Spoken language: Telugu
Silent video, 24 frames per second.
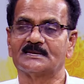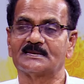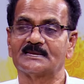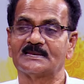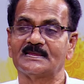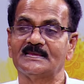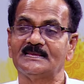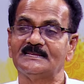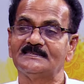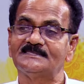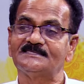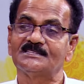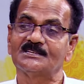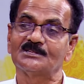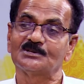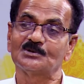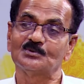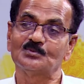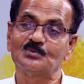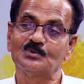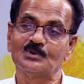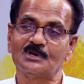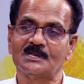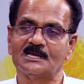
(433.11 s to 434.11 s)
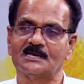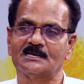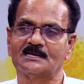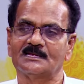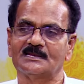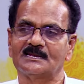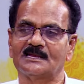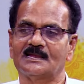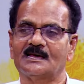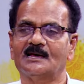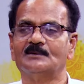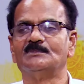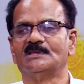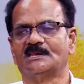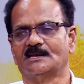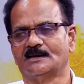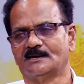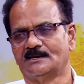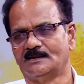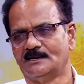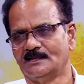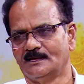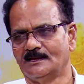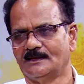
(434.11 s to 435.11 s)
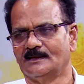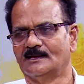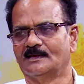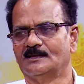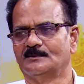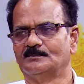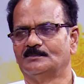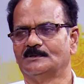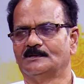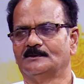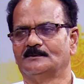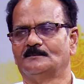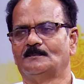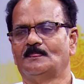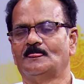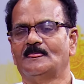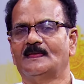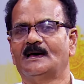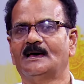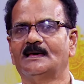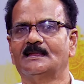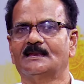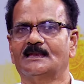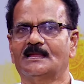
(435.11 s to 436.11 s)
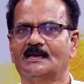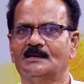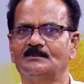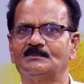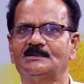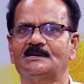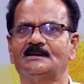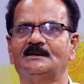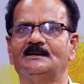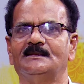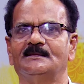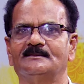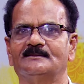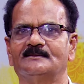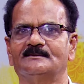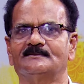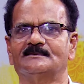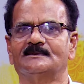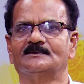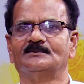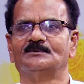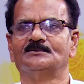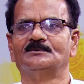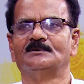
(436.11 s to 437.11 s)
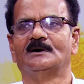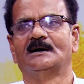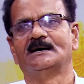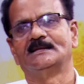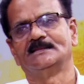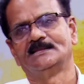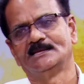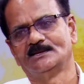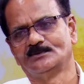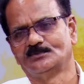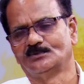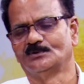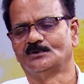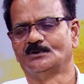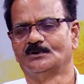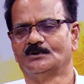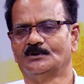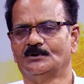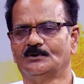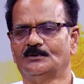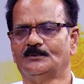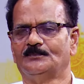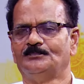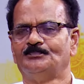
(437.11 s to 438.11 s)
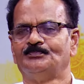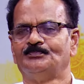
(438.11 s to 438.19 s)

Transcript: రే చెరువుల నామిరెడ్డి ఆయన పేరు ఆ నామిరెడ్డి ఏం చేశాడు అదే ఊళ్ళో